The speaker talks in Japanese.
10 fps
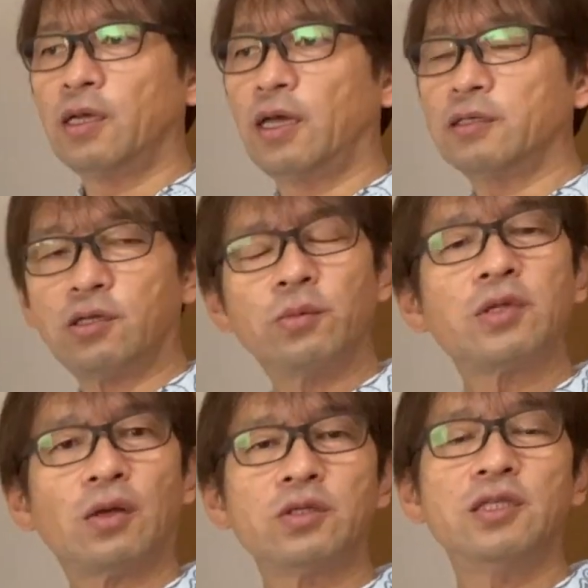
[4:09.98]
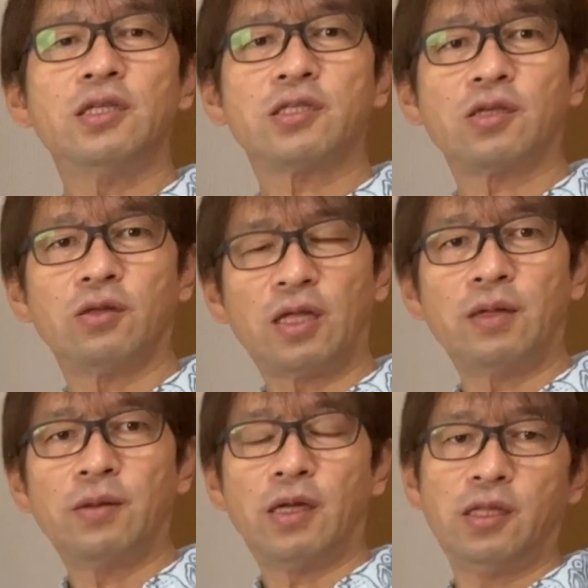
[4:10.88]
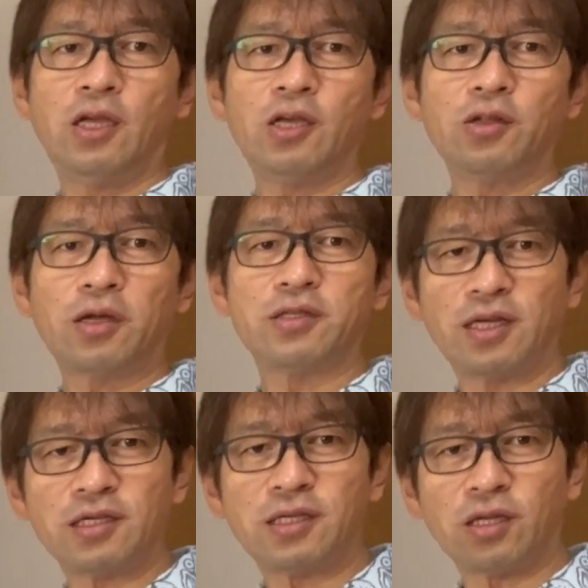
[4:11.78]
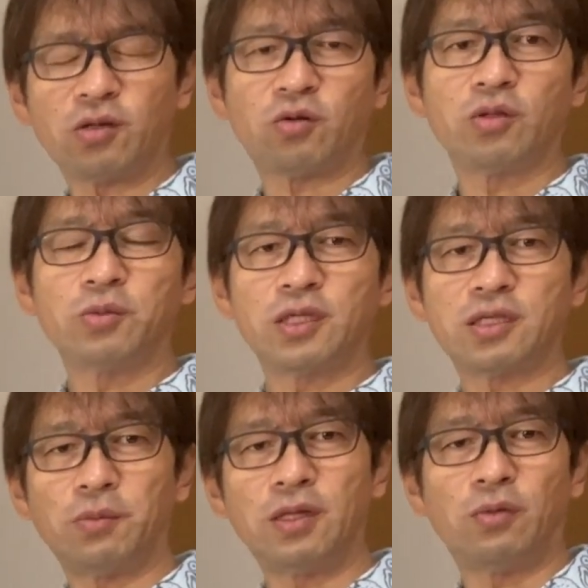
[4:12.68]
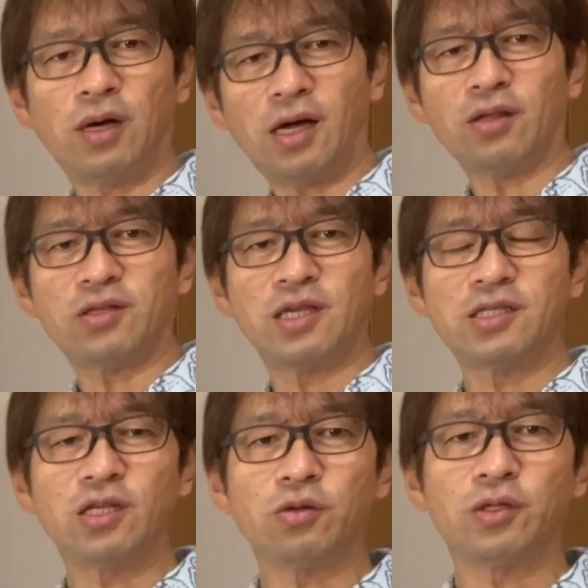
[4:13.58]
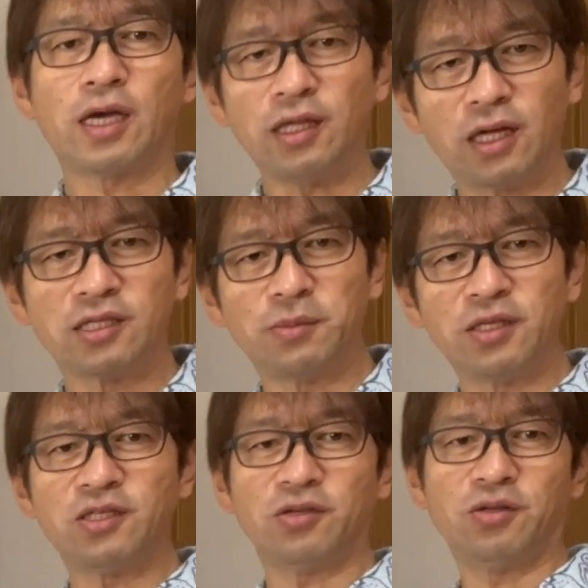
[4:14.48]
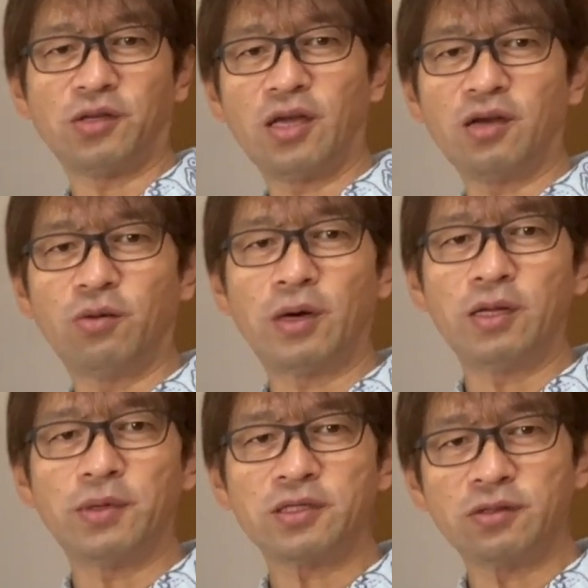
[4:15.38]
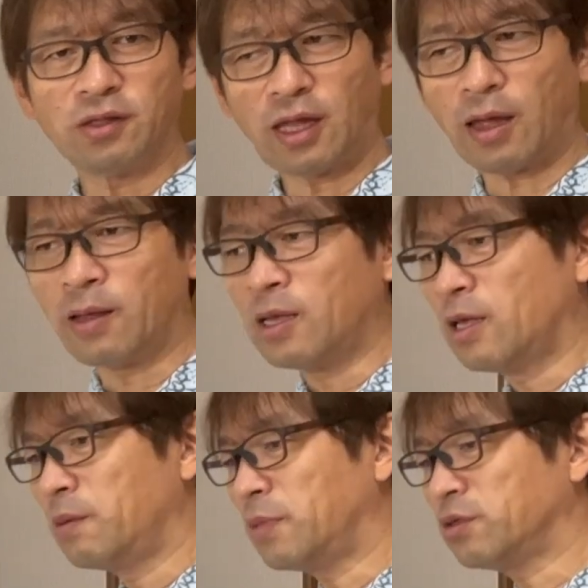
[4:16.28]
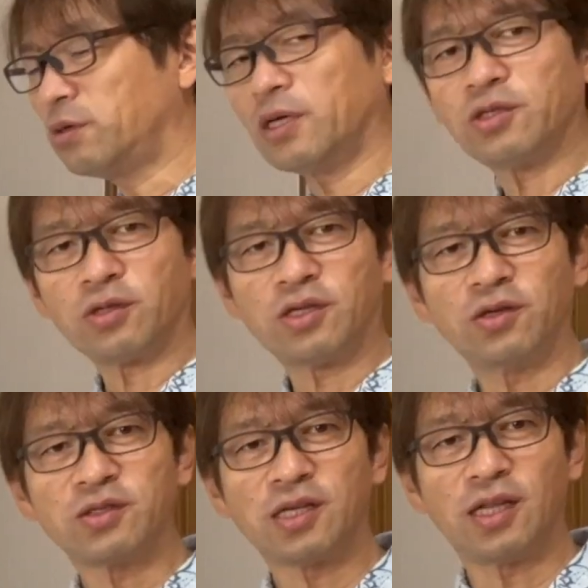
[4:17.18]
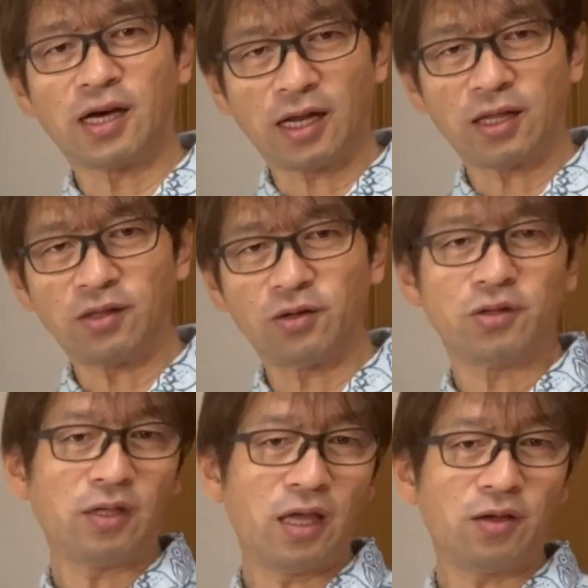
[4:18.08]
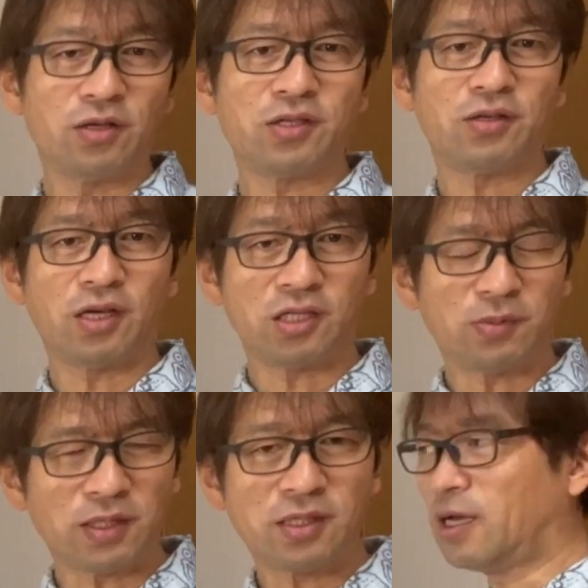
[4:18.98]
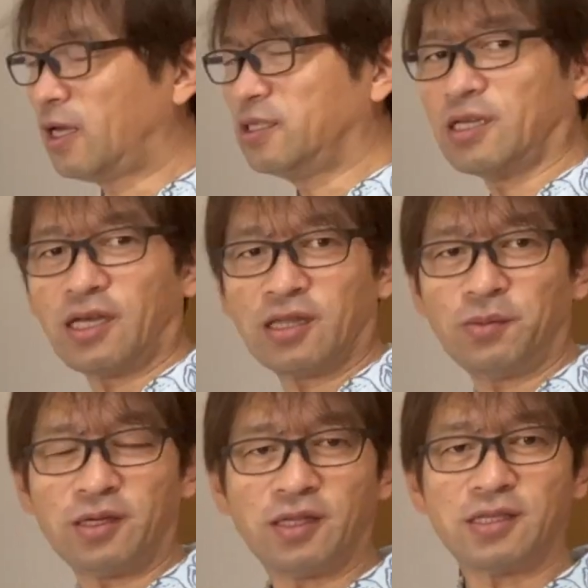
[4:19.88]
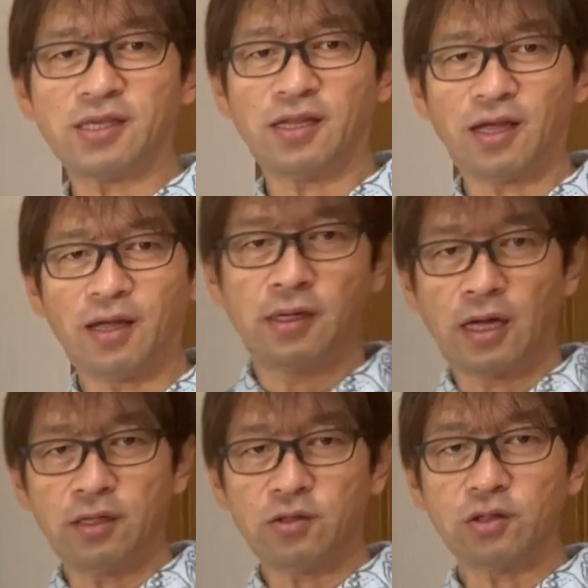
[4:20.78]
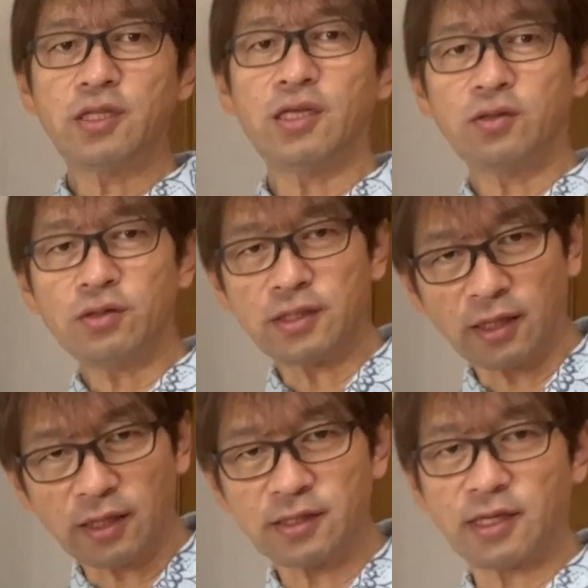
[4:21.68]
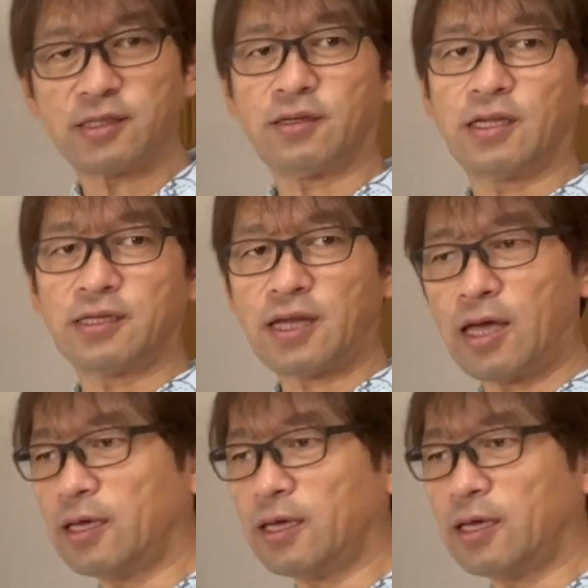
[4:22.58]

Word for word: それも楽しいんですけどね、人気のある先生だと子どもたちがみんなわーっと先生のとこだけに集まっちゃうという傾向もありますので、まあ、それはちょっと気をつけながらということでよろしくお願いします。はい、ぜひやってみてくださいね。はい、そして一つ宣伝させてください。